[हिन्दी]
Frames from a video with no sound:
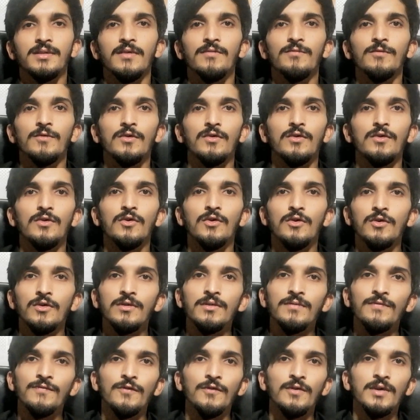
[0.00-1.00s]
था मतलब वो
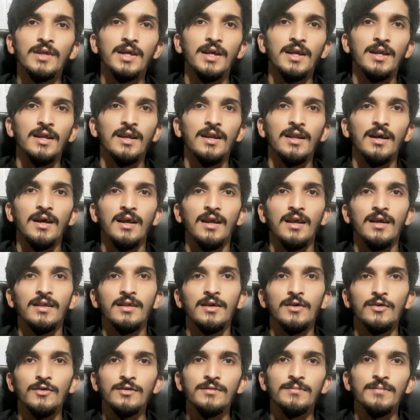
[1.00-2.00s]
खुद फ़ोन करने लग
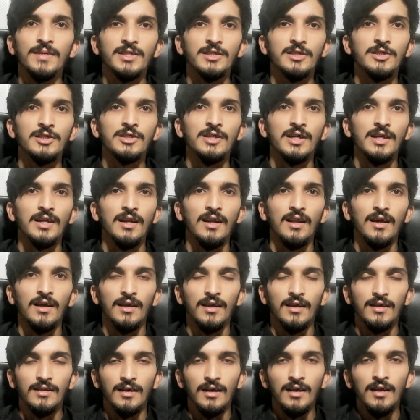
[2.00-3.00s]
गया था खुद मैसेज करने
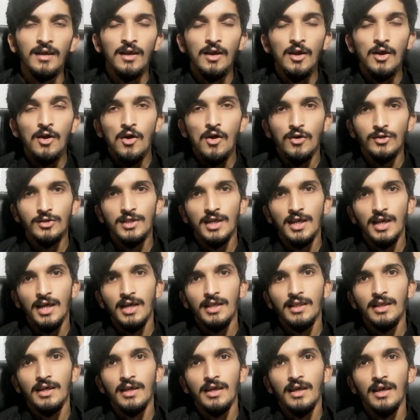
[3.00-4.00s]
लग गया था उसने
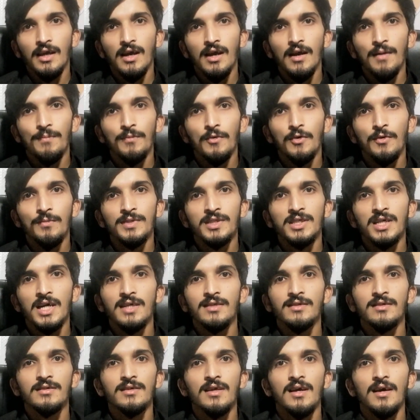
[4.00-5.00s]
कहा था कि आपको
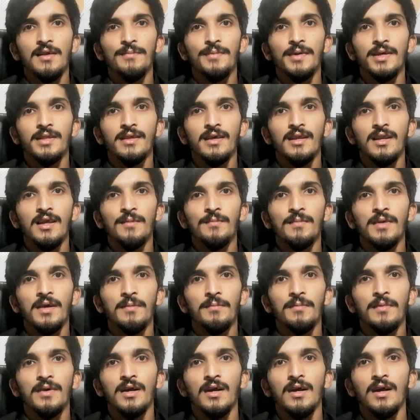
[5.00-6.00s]
पचास हज़ार रुपया देना मैं
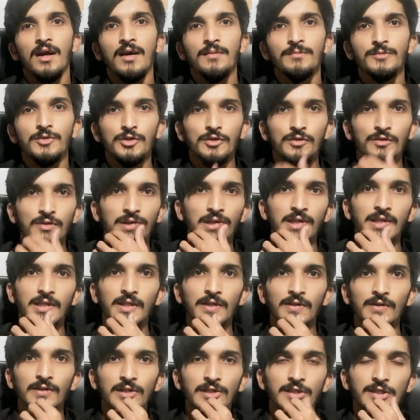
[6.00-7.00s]
आपका काम शुरू
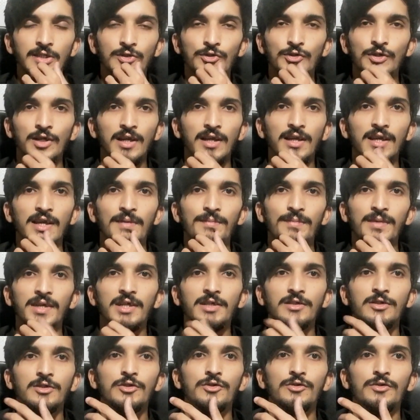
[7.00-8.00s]
करता हूँ ऑस्ट्रेलिया
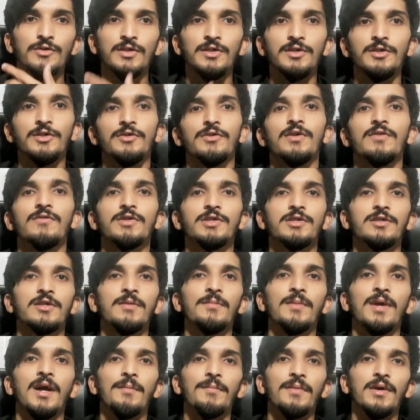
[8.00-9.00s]
में किसी छोटी सी
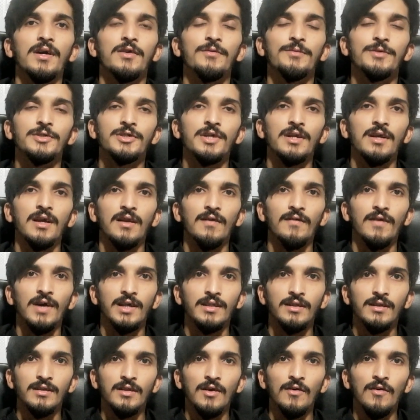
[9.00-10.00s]
यूनिवर्सिटी में आपका एडमिशन
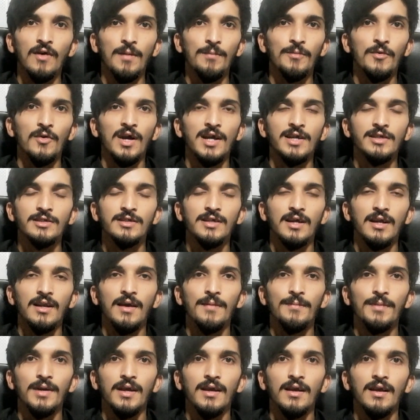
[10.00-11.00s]
करवा देता हूँ आपको एड्स
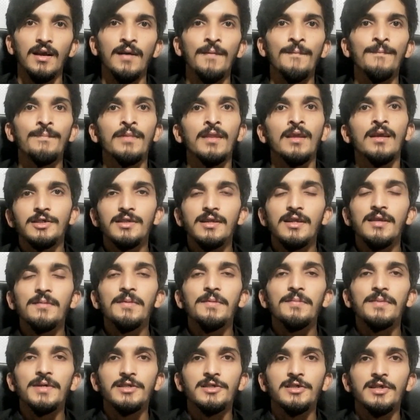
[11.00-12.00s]
करना पड़ेगा जितनी
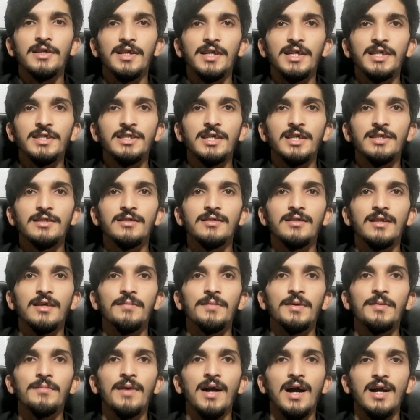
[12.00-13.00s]
भी परसेंटेज या
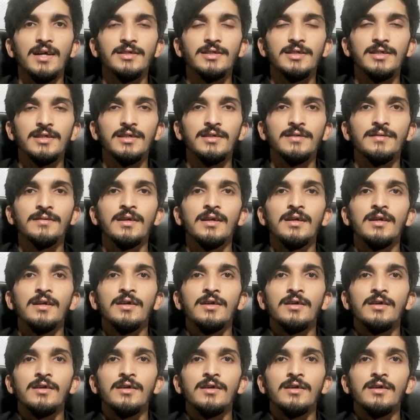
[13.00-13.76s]
जितने भी मार्क्स हैं